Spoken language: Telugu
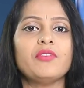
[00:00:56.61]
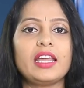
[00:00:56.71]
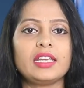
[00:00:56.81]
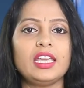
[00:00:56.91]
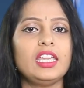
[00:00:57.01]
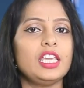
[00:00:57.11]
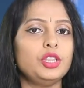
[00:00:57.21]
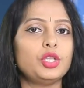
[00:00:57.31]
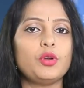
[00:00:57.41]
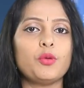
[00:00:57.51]
వారికి
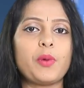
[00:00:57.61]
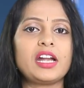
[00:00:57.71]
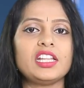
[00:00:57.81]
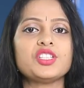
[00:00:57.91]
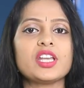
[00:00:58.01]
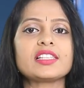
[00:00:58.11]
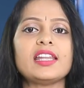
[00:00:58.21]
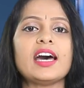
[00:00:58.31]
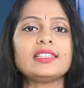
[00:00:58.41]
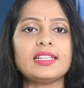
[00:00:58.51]
హిందువులు పాటించే
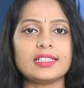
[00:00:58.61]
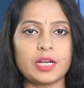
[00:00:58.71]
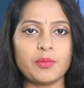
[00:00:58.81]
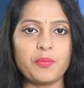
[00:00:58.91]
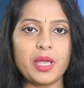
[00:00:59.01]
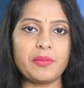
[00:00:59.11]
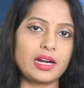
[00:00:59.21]
సనాతన ధర్మంపై